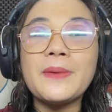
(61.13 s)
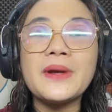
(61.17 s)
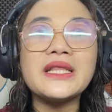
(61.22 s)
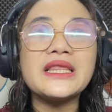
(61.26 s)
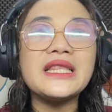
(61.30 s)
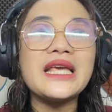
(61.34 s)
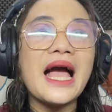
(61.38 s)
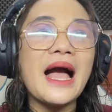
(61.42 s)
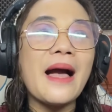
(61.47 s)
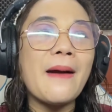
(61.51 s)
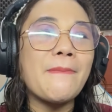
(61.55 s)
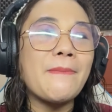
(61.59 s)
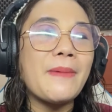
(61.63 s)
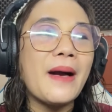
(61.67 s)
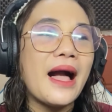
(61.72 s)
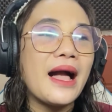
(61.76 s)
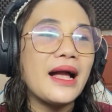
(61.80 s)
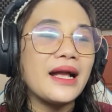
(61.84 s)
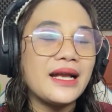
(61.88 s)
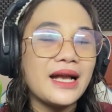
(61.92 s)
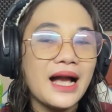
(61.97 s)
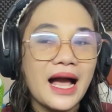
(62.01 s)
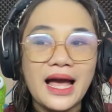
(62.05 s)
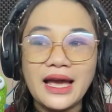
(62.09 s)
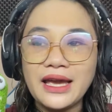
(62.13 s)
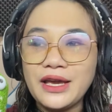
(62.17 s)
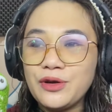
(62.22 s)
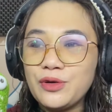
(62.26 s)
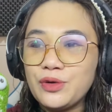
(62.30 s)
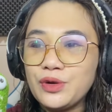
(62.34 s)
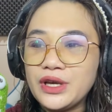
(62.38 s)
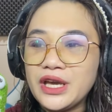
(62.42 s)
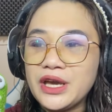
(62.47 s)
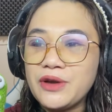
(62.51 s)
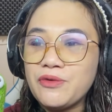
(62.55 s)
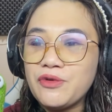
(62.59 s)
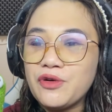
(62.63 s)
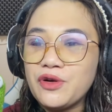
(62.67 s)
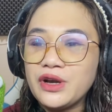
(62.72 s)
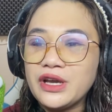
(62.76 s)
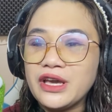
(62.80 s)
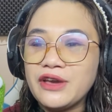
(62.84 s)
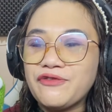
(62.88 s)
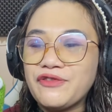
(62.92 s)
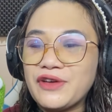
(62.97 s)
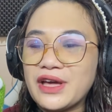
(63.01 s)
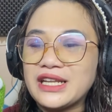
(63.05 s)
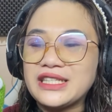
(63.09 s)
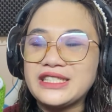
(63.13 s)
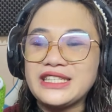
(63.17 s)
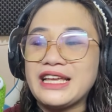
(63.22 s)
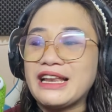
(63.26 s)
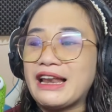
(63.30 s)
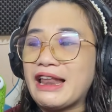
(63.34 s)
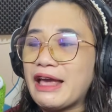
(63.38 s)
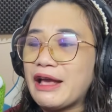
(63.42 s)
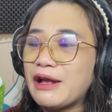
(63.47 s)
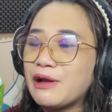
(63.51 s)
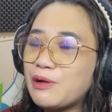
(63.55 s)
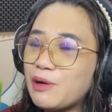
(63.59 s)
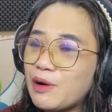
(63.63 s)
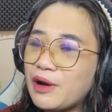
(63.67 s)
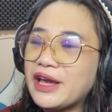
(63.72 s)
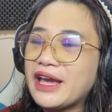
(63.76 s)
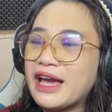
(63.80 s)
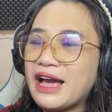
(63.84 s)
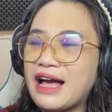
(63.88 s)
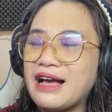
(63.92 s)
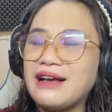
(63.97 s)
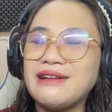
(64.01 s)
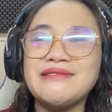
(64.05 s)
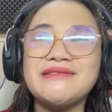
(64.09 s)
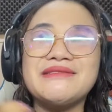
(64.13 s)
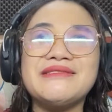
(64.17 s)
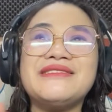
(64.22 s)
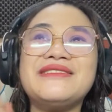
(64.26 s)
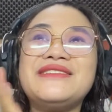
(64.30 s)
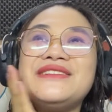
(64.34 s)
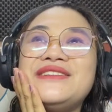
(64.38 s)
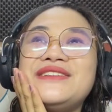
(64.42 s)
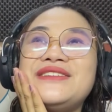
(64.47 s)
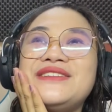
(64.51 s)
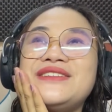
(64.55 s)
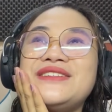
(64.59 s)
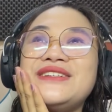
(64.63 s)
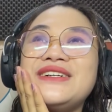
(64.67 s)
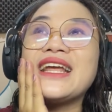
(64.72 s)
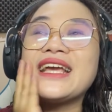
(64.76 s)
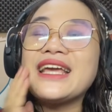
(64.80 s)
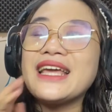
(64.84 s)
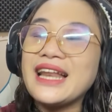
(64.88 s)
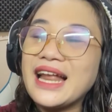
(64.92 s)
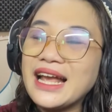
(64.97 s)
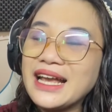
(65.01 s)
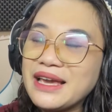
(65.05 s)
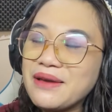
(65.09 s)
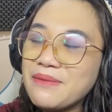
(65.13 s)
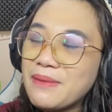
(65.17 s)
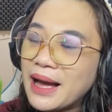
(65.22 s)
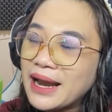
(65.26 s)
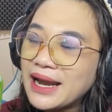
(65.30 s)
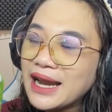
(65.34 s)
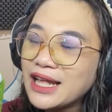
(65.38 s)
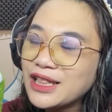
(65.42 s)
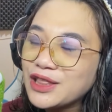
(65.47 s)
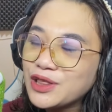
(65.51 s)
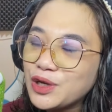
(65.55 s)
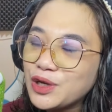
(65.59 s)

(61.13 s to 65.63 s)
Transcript: seperti apakah Yugi Wugi versi Lego ya. Uh, kira-kira hmm, gimana